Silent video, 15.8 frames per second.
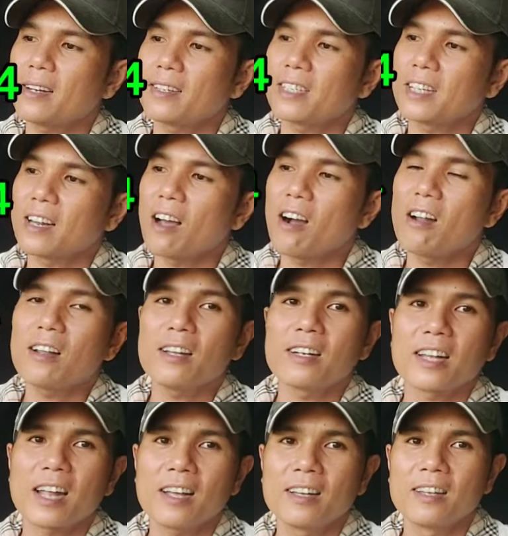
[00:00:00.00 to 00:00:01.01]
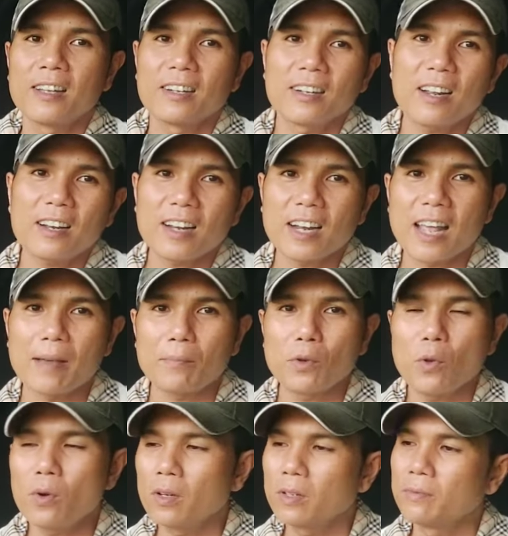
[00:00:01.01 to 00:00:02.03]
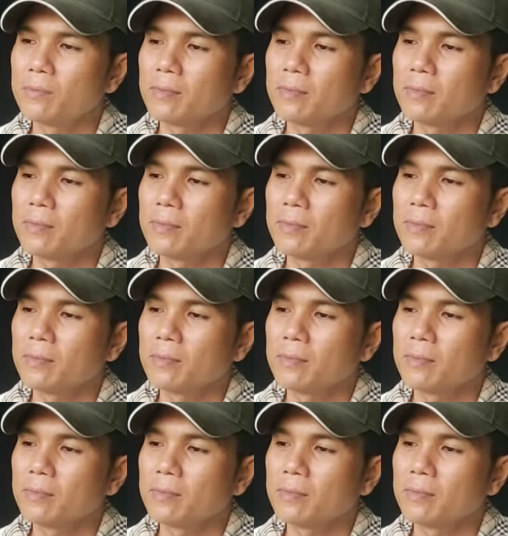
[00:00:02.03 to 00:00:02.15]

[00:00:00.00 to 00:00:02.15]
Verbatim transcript: nó sẽ đỏ lên nha rất là đẹp luôn